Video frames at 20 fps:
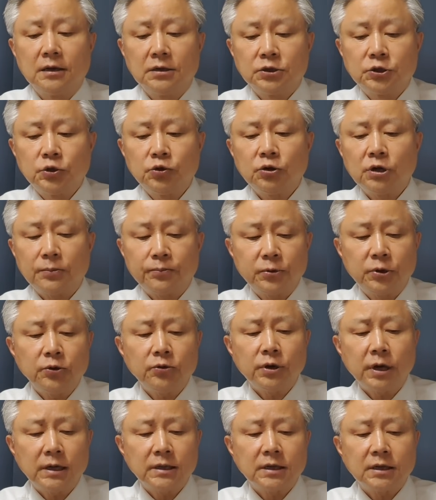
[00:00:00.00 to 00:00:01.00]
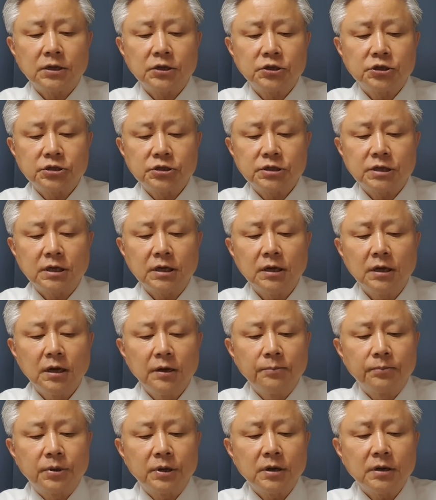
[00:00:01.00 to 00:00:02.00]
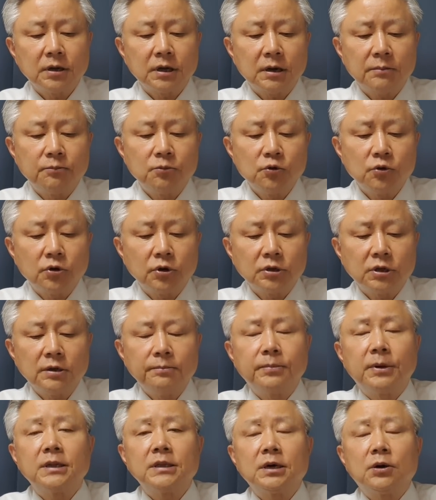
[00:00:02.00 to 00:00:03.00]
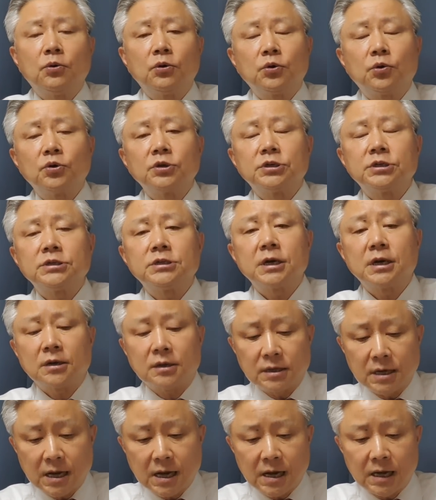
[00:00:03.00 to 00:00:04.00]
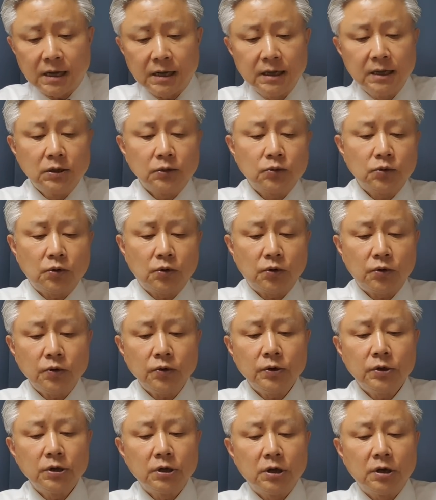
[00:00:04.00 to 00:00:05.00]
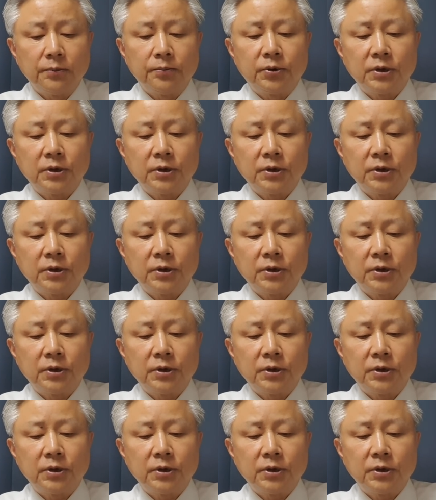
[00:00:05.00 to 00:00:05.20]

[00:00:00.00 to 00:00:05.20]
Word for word: 치료가 필요하다는 취지의 평가 문건을 받아오라고 지시했거나 또 어,